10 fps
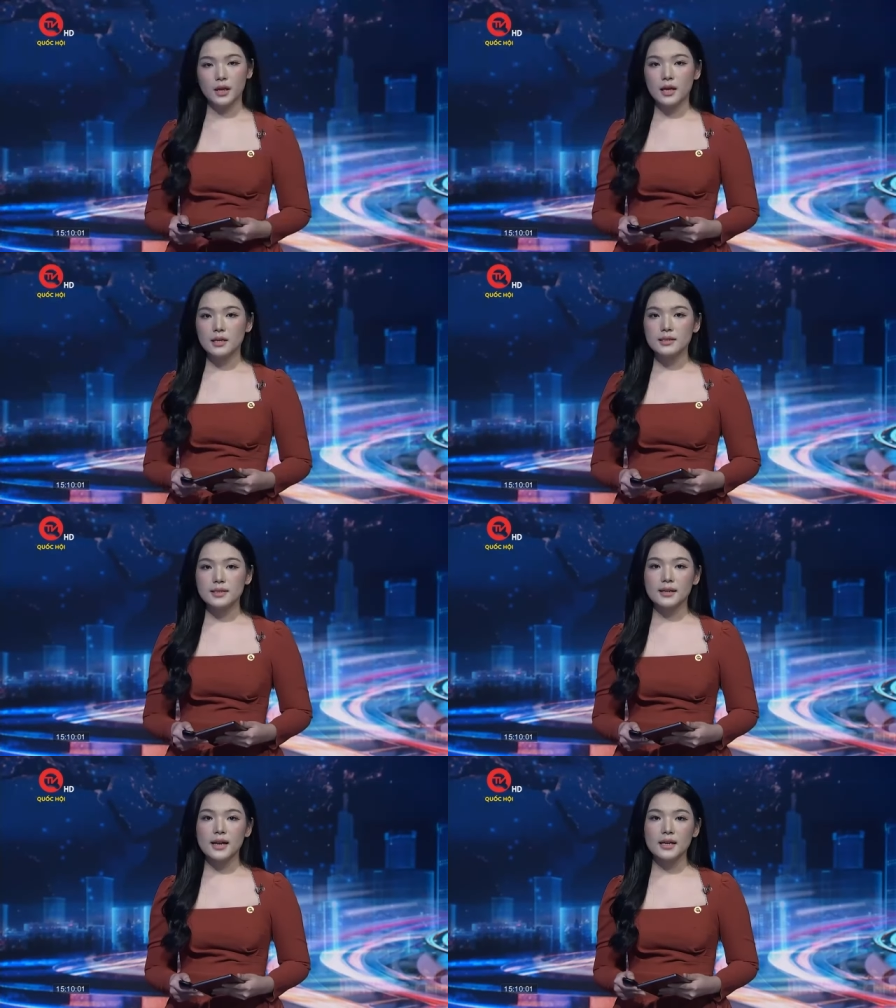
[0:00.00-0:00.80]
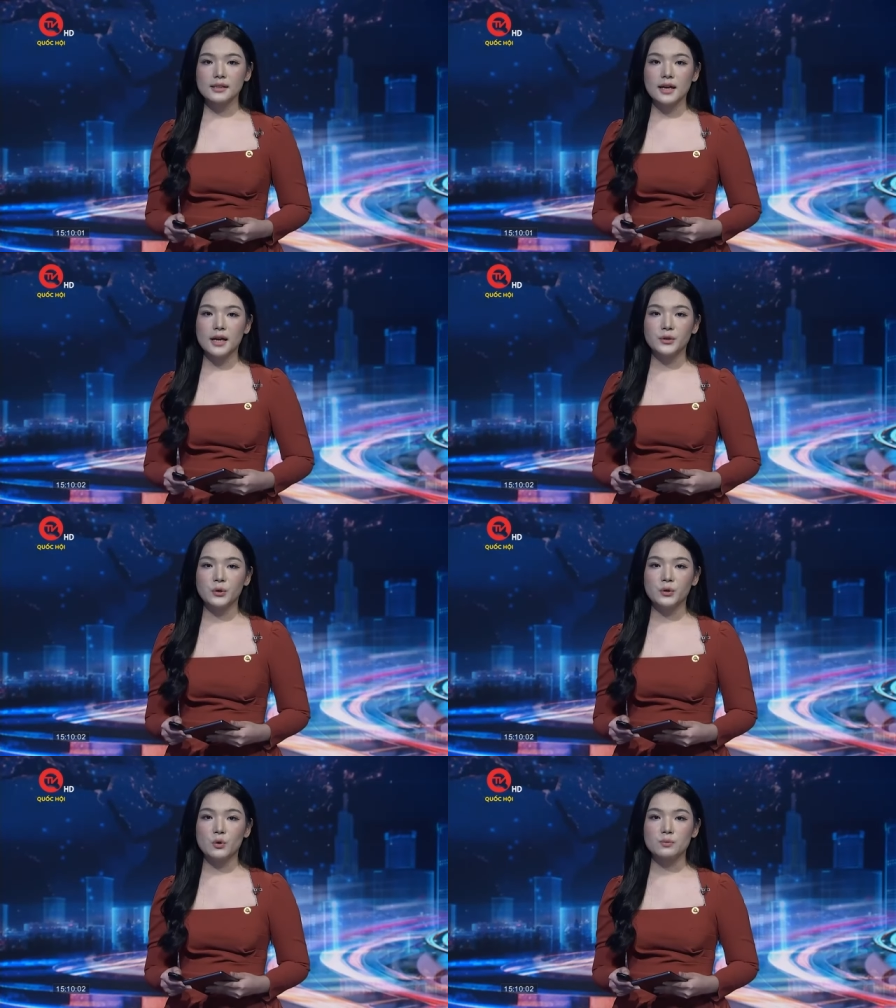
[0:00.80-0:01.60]
Sáng nay tại Hà Nội,
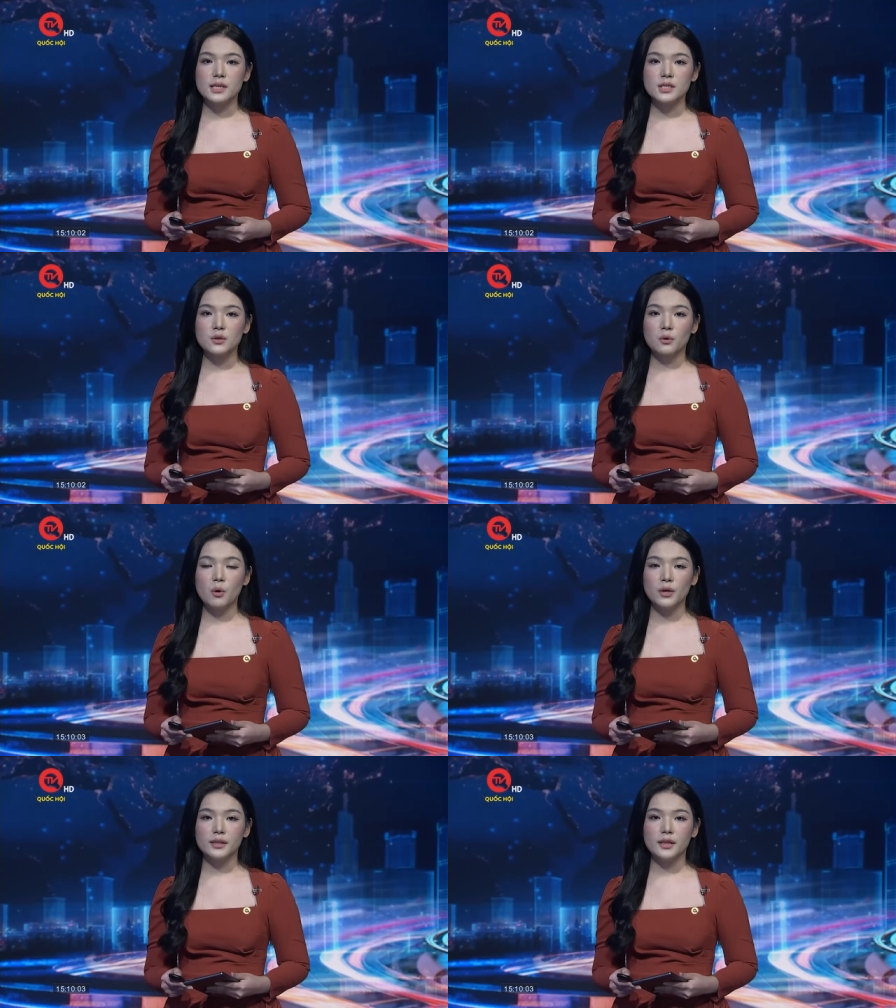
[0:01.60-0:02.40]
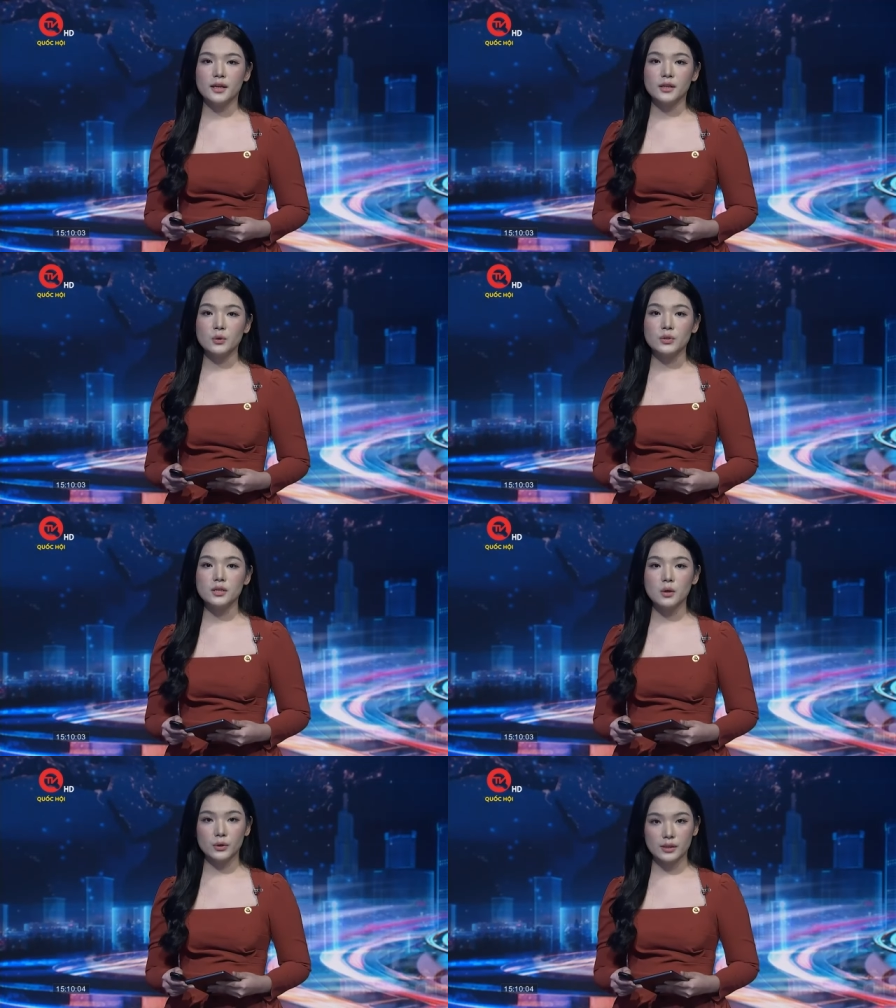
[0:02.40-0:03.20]
Cục Dân số Bộ Y tế tổ chức
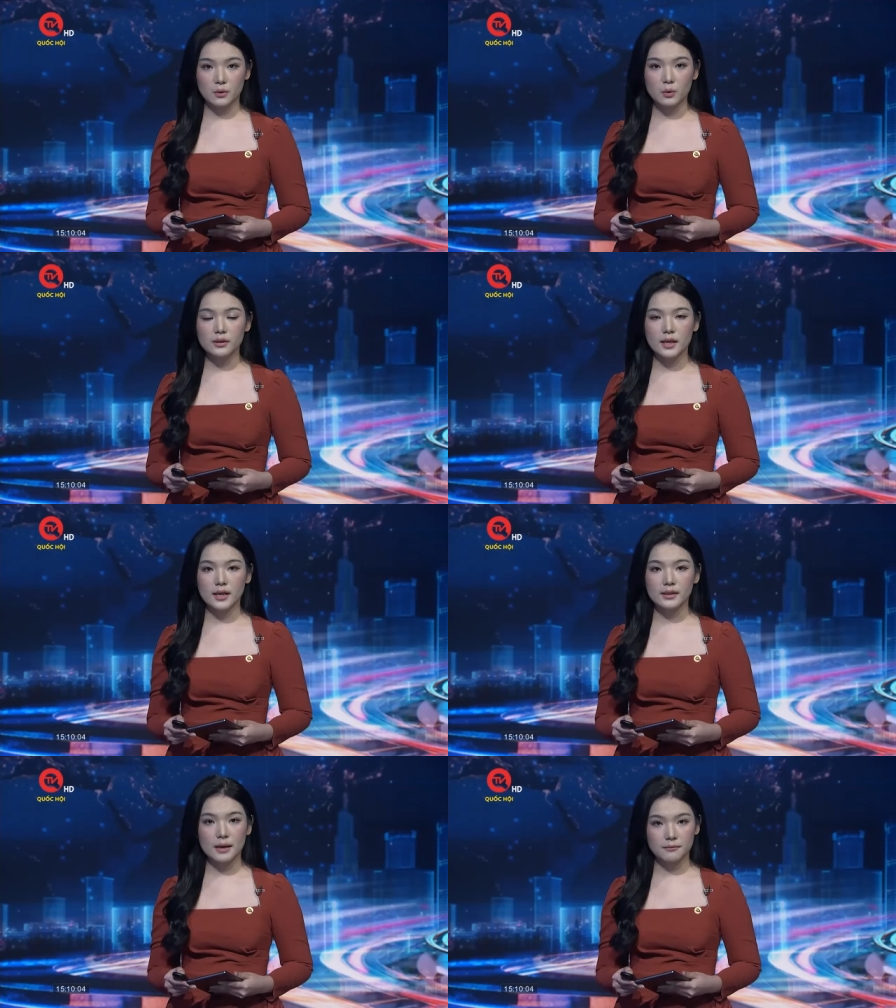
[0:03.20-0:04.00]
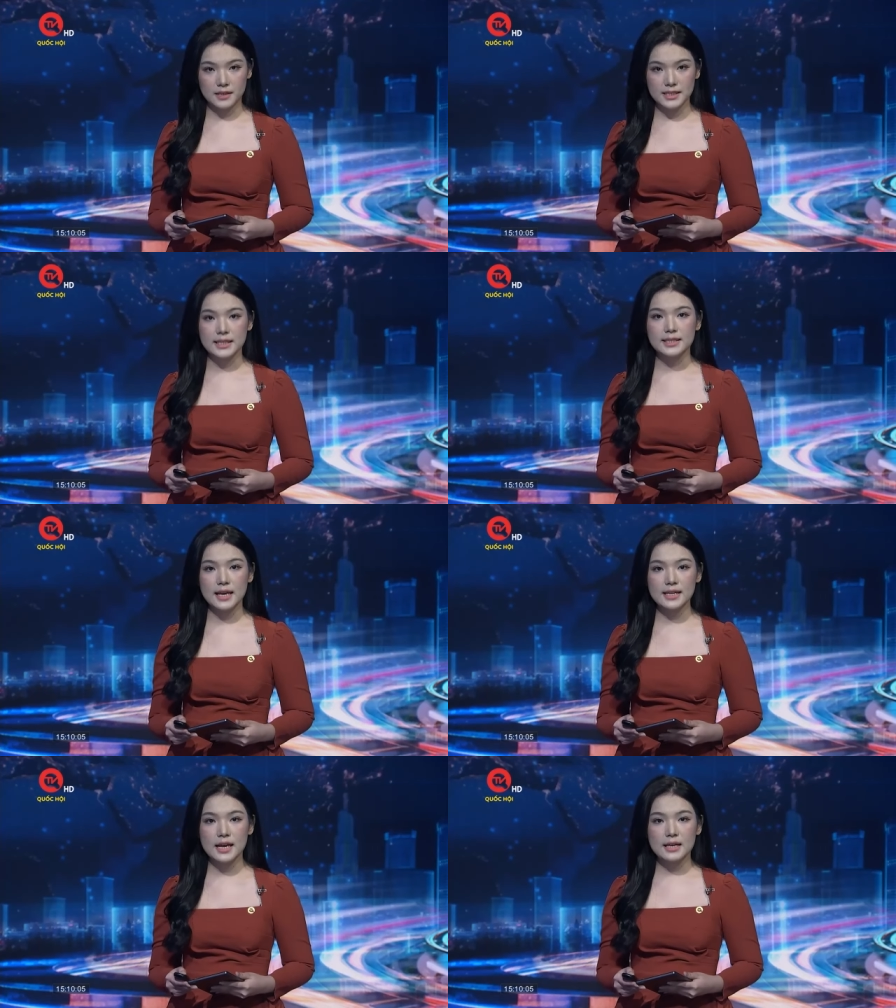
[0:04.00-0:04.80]
hội thảo quốc tế tham vấn chính sách,
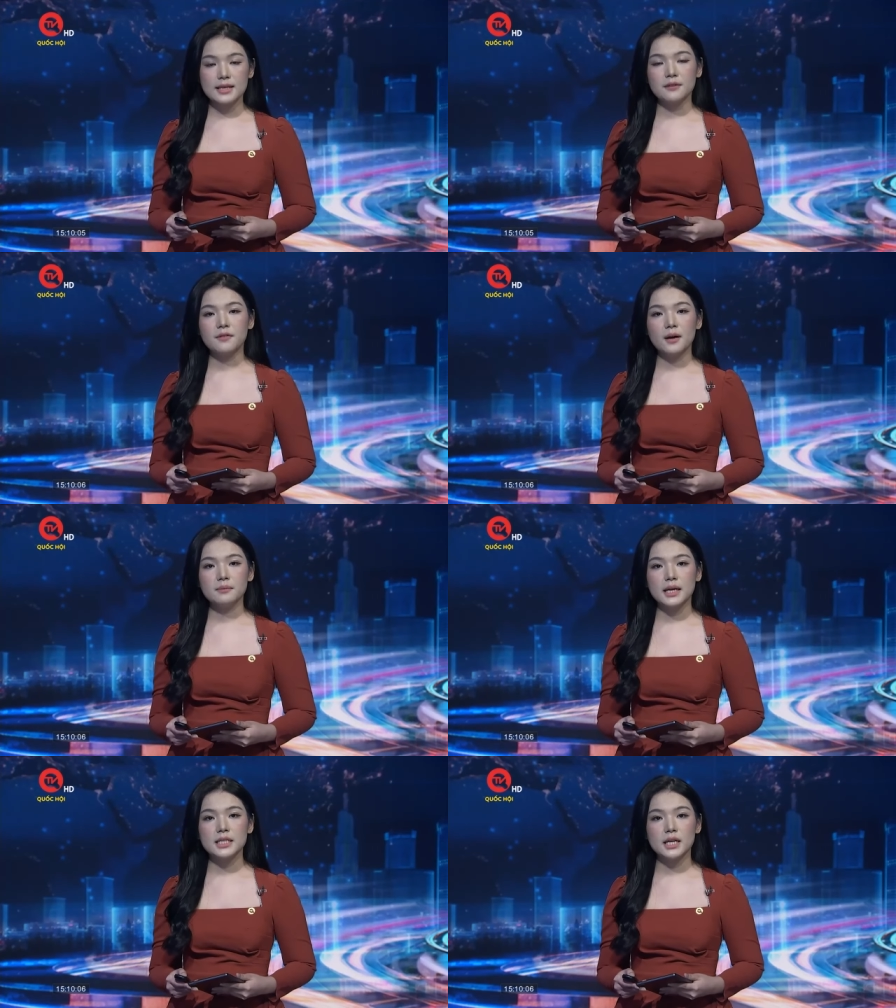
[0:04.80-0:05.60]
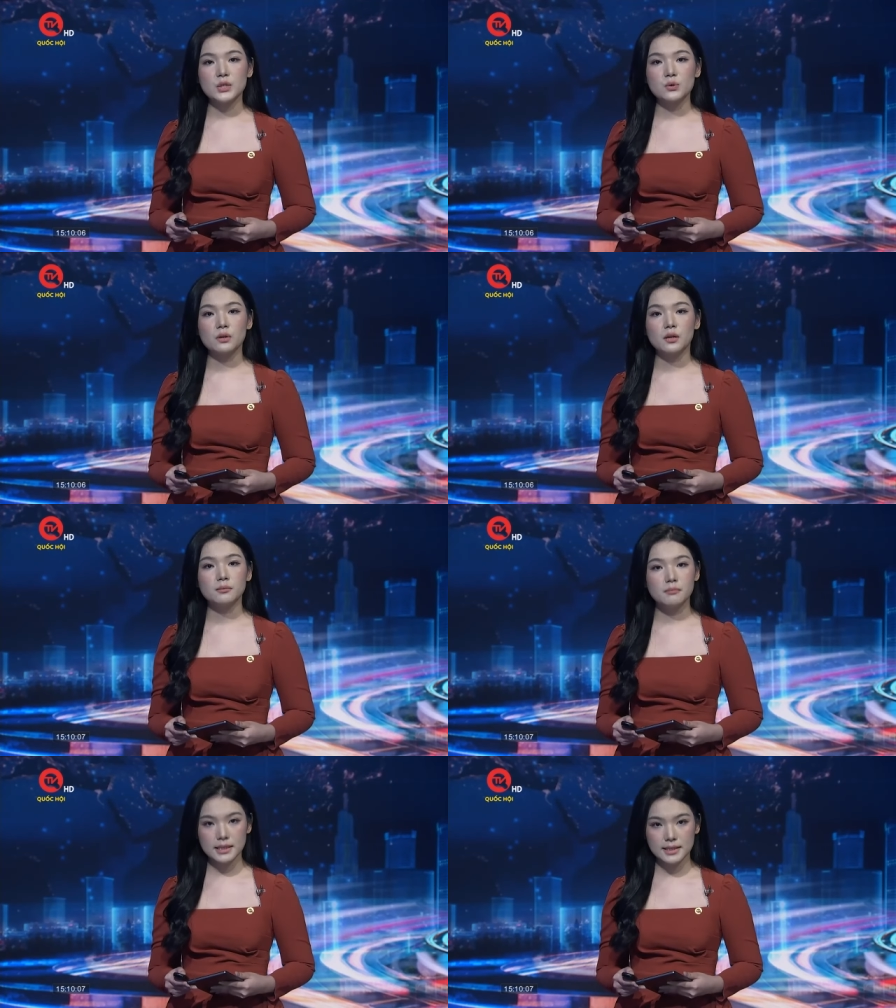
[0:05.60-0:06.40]
giải pháp ngăn chặn xu hướng
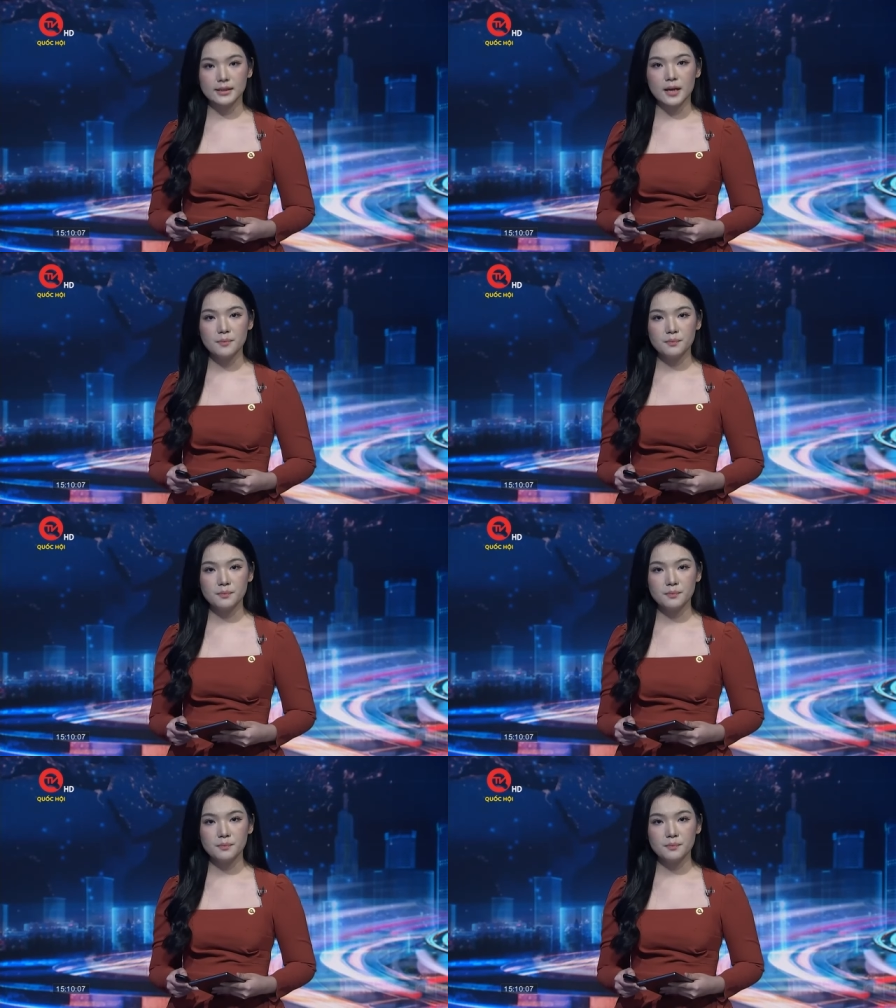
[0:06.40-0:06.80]
mức sinh thấp.